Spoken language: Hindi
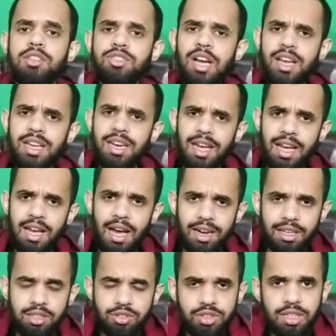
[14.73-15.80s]
ज़ाहिर है
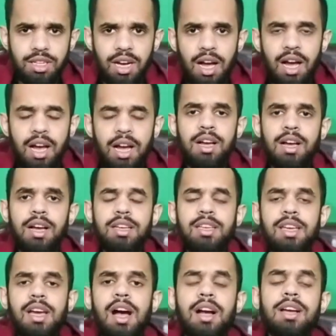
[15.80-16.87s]
हर किसी का
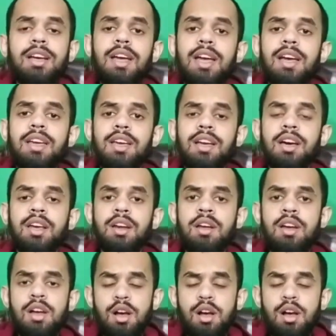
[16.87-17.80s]
ये हक है कि अगर